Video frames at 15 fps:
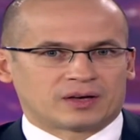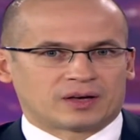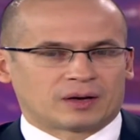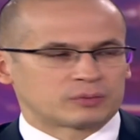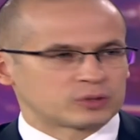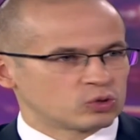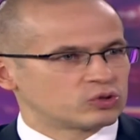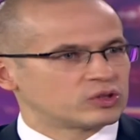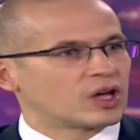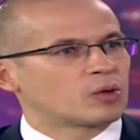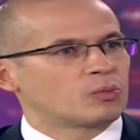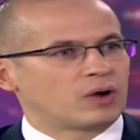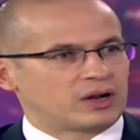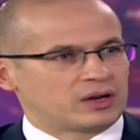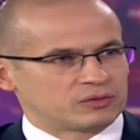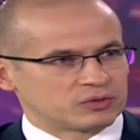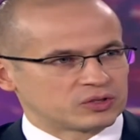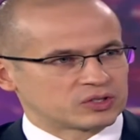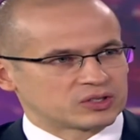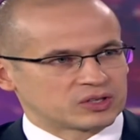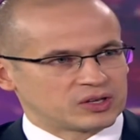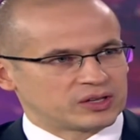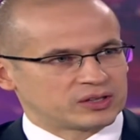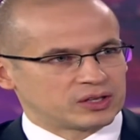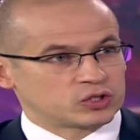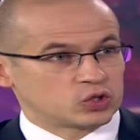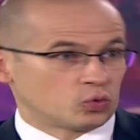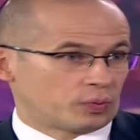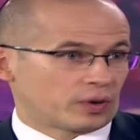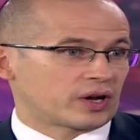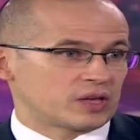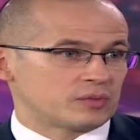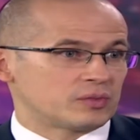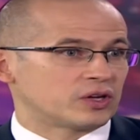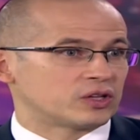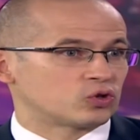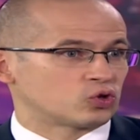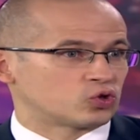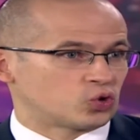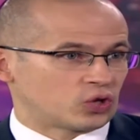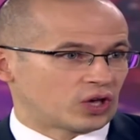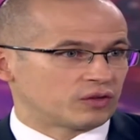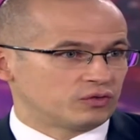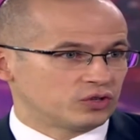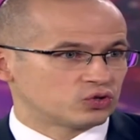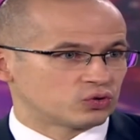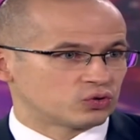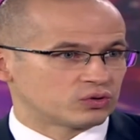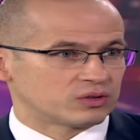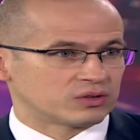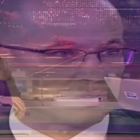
абсолютно нормально выстроили отношения, ну, по крайней мере, то, что я вижу.